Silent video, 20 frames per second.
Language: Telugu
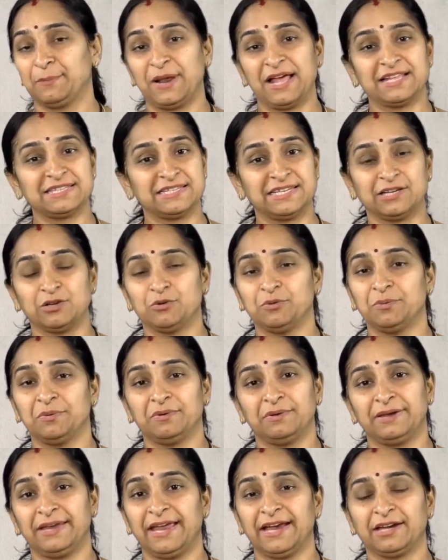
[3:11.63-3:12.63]
ప్లాస్టిక్
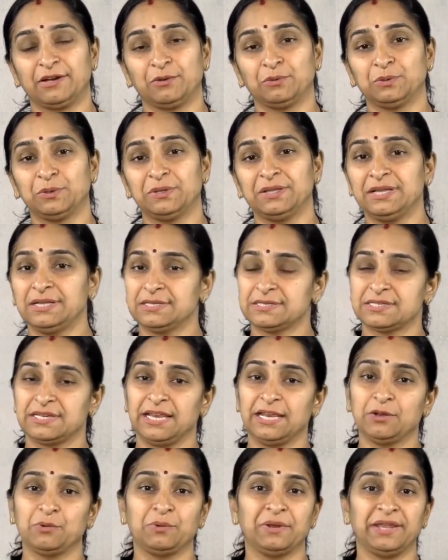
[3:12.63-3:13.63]
రియాక్ట్ అవుతుంది
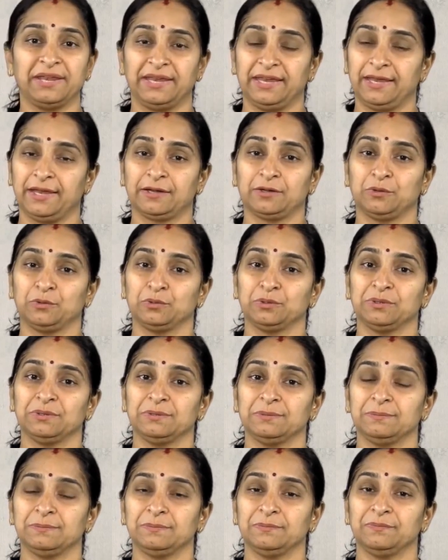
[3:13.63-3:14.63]
స్టీల్ కూడా రియాక్ట్ అవుతుంది